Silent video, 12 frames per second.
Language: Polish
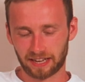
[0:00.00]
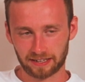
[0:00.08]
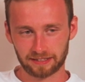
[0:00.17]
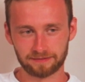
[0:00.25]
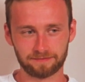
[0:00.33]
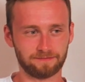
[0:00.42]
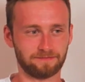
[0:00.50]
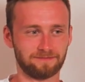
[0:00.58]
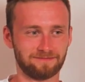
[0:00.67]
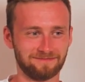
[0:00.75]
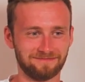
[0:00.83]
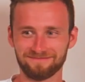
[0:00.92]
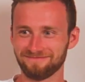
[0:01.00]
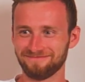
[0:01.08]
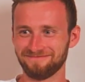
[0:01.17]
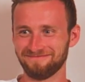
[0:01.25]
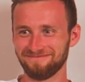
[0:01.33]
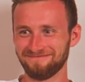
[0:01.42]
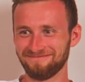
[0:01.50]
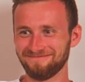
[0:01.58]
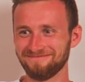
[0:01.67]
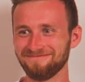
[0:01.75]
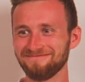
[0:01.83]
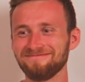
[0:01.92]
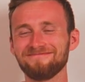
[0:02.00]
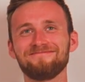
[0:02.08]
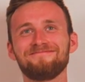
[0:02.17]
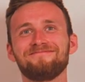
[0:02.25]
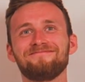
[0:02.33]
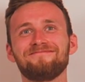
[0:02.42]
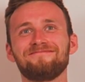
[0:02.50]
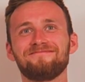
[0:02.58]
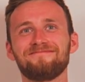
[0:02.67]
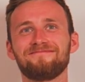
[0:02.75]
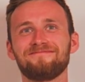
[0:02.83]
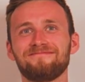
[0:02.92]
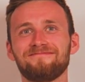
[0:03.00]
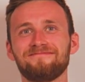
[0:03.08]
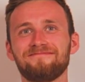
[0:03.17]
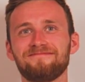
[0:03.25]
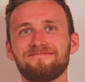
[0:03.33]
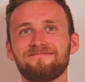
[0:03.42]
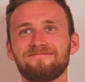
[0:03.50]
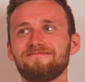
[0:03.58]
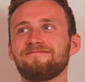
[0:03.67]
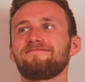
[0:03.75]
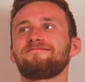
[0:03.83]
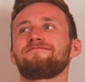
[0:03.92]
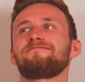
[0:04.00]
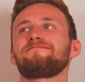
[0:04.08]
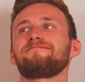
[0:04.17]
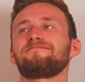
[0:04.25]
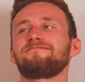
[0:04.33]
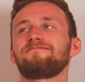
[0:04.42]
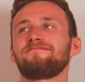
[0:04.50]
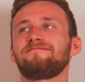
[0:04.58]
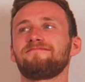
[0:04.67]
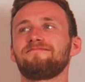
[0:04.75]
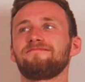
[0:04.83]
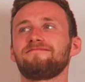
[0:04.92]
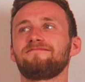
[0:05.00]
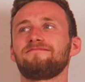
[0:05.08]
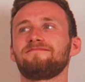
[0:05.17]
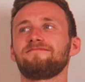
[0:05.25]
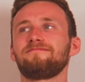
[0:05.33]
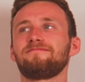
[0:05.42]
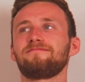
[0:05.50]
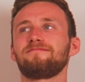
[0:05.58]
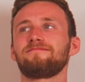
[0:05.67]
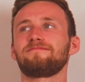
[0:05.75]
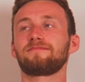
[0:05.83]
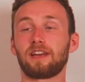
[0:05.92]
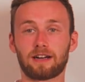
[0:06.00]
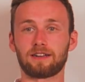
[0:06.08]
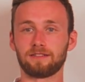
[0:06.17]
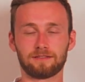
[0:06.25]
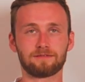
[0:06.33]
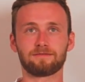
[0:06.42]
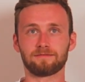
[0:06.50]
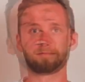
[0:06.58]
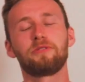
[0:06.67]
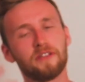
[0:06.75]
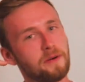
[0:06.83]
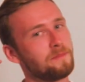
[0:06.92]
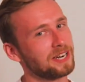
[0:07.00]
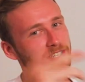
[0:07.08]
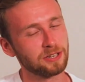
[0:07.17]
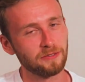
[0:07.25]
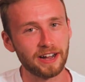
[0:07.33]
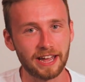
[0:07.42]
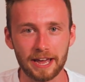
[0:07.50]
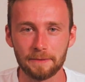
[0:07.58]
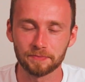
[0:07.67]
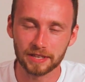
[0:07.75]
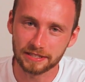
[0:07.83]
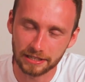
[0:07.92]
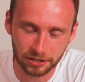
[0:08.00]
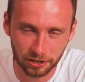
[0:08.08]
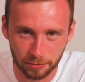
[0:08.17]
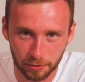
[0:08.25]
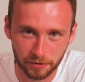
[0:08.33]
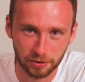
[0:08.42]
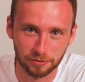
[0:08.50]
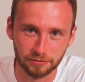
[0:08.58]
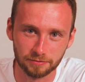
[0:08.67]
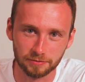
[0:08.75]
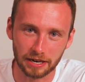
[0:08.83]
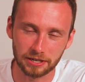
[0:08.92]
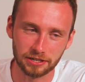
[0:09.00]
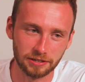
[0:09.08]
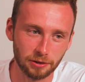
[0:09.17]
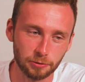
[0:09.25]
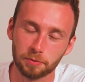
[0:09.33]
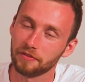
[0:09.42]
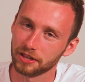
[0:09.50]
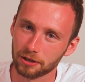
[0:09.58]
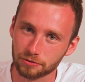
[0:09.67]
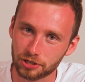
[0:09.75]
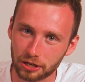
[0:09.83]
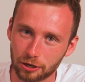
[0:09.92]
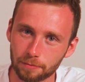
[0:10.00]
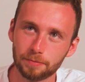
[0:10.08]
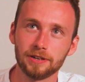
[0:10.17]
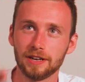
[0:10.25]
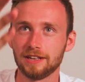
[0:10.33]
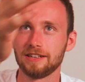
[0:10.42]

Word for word: Tak. żałuję, że wkładam czasami tyle pracy w to, co robię, że mam taką chęć. Tak. Dziękuję wam bardzo za uwagę. Z tej strony mówił Marży, odpowiadał Jacob.